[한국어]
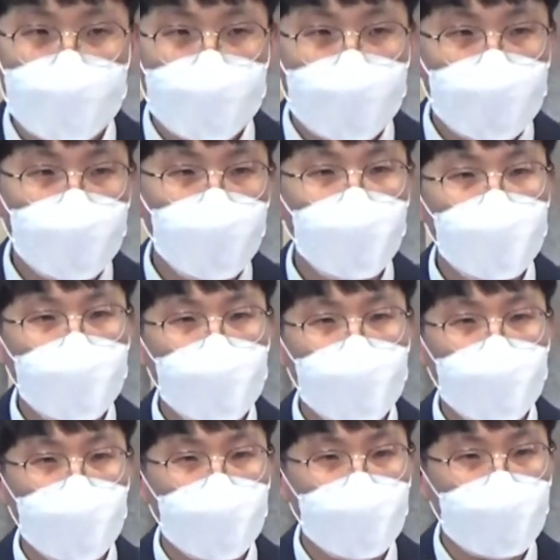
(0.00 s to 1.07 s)
이
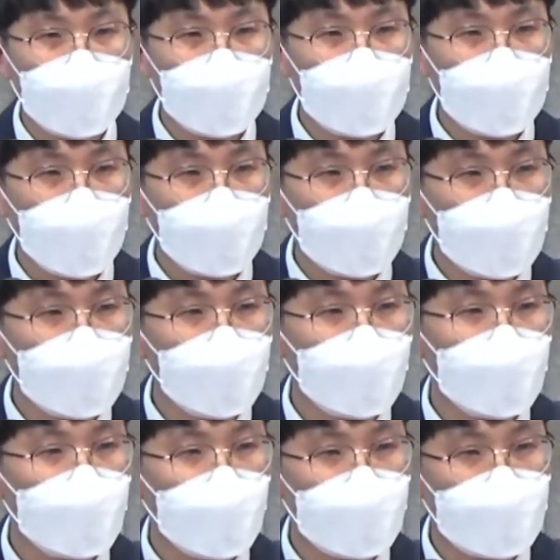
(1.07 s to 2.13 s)
코로나가 이제
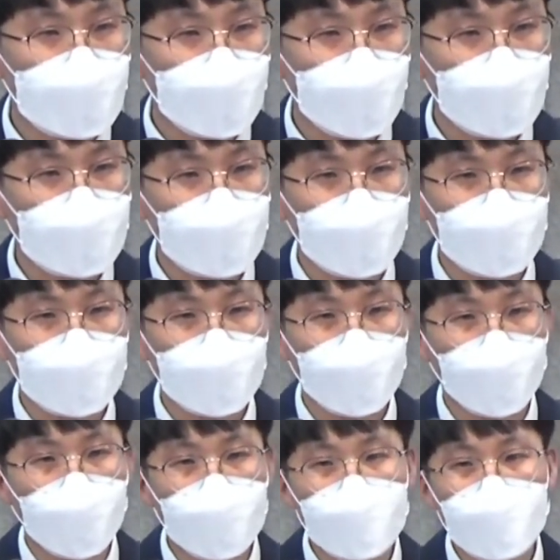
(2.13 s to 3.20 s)
2년이라는 시간이 지났는데
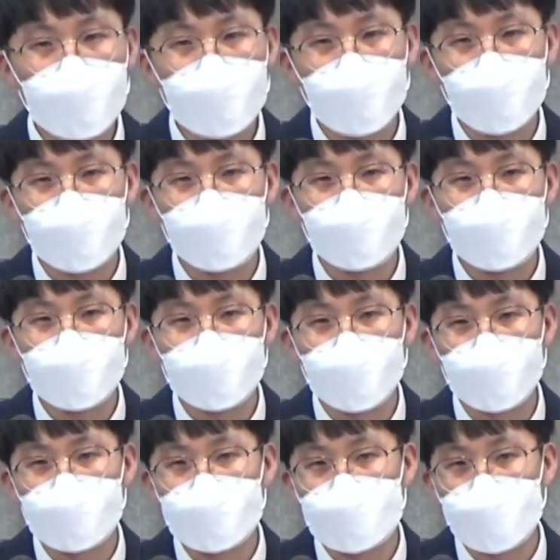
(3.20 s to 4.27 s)
얼마나 우리가 더
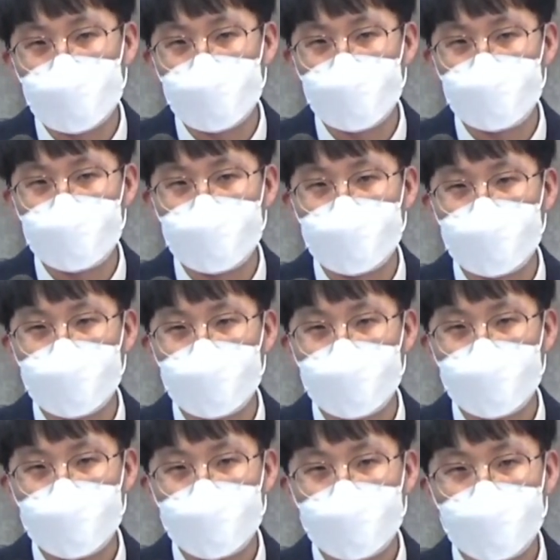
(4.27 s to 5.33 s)
기다려야 합니까?
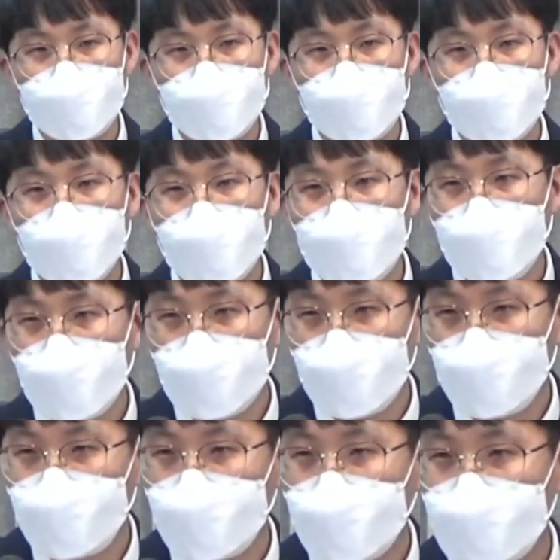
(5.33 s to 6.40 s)
얼마나
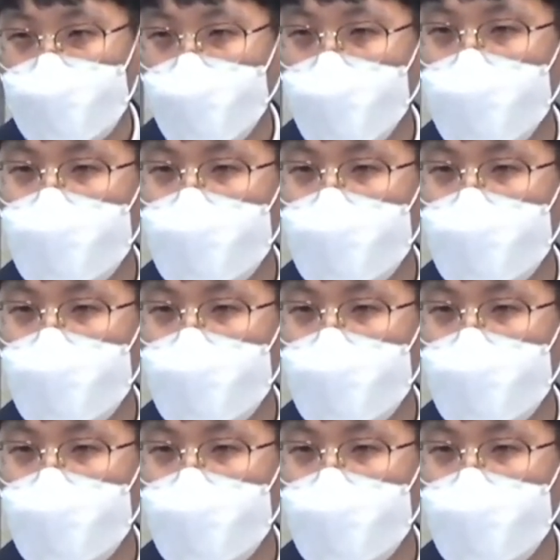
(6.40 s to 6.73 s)
우리가 더